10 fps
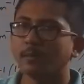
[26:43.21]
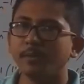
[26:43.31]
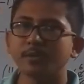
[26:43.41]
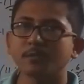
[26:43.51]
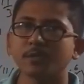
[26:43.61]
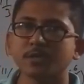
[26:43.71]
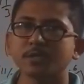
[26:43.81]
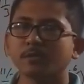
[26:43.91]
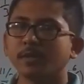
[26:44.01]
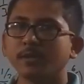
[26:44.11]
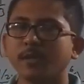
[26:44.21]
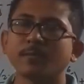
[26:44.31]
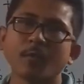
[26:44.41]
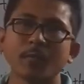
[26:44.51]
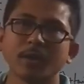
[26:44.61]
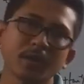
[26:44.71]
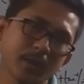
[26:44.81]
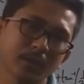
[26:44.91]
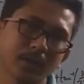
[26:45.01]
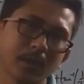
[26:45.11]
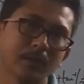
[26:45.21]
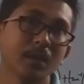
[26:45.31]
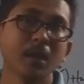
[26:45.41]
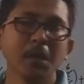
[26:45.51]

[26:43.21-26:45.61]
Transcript: बीस क्वेश्चन तो दे दिए प्रॉपर्टी कराते कराते